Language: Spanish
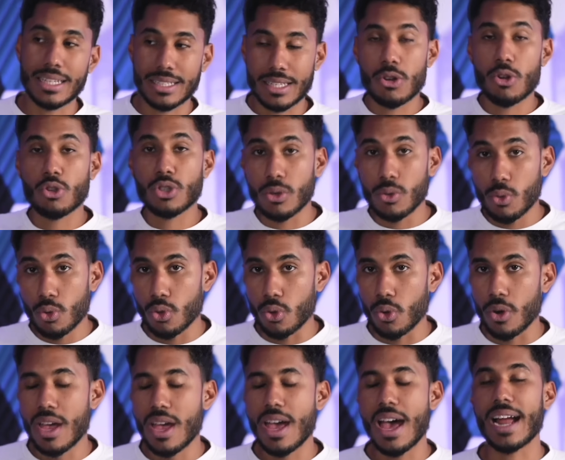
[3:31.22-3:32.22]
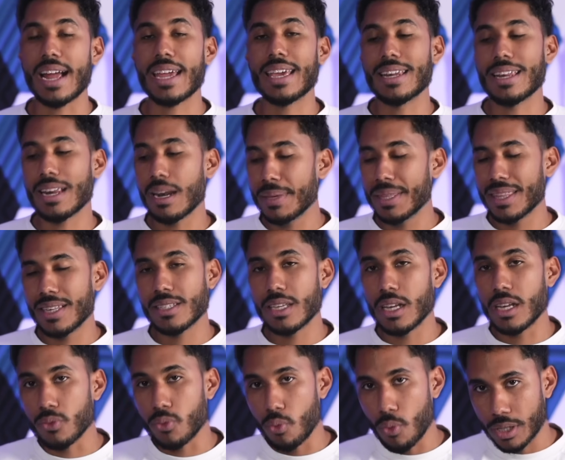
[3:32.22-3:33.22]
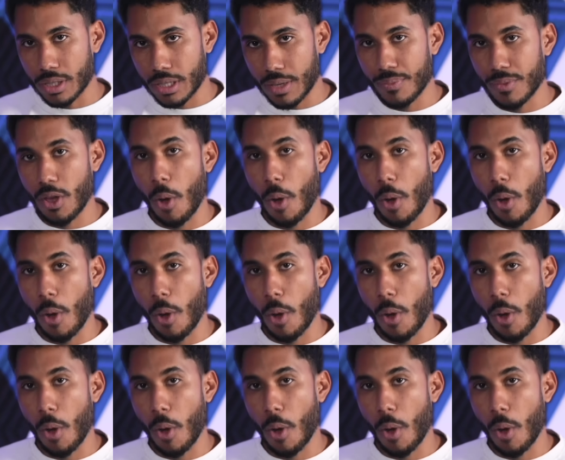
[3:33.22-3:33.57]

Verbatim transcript: a hacer lo segundo, a que realmente seas fuerte,